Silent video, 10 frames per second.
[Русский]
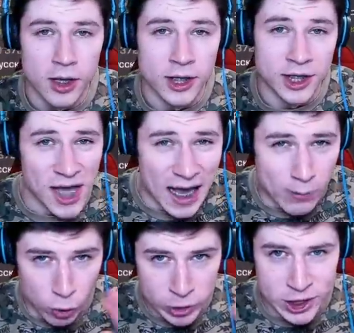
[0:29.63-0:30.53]
я
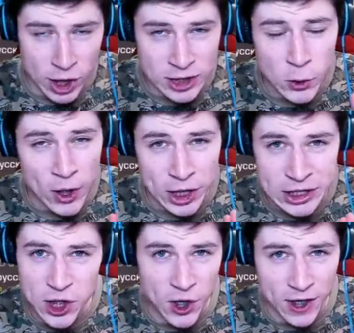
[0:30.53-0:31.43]
говорю сразу, это
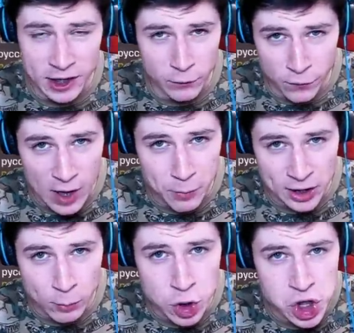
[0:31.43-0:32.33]
секретная инфа,
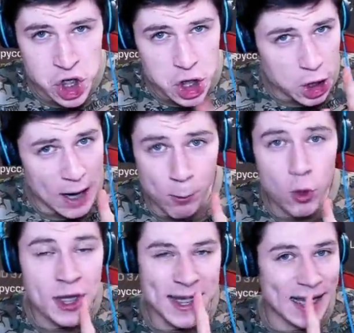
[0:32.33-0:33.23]
поэтому
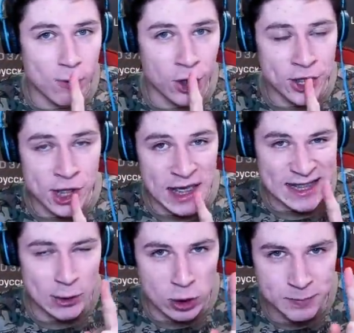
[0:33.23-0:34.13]
никому не говорите.
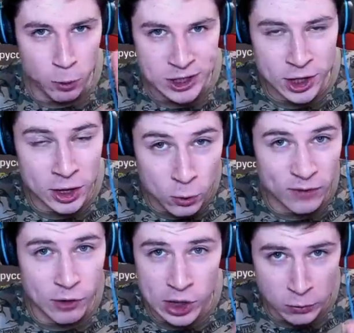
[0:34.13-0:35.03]
Если кто спросит,
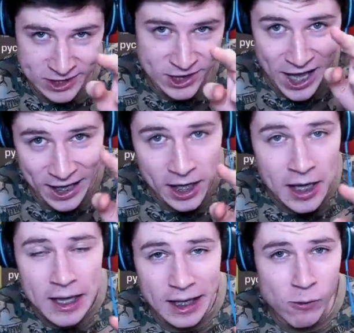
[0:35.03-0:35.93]
откуда вы это узнали,
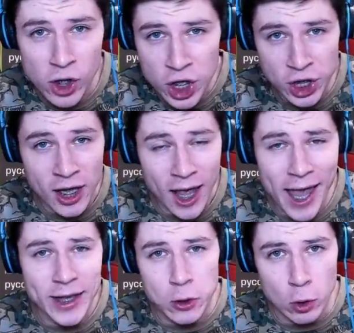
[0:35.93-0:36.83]
говорите,
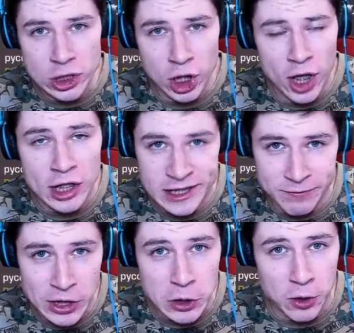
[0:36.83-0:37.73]
это точно не с
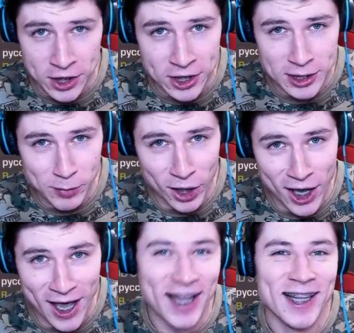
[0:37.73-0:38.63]
видео Кента
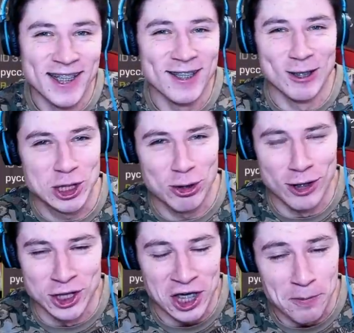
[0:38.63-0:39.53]
ПК. Ну
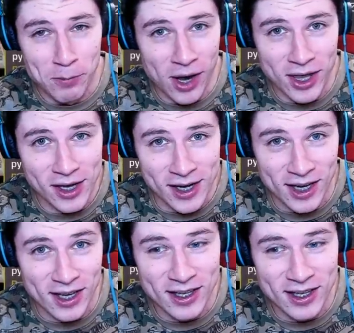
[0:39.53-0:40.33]
что же, поехали.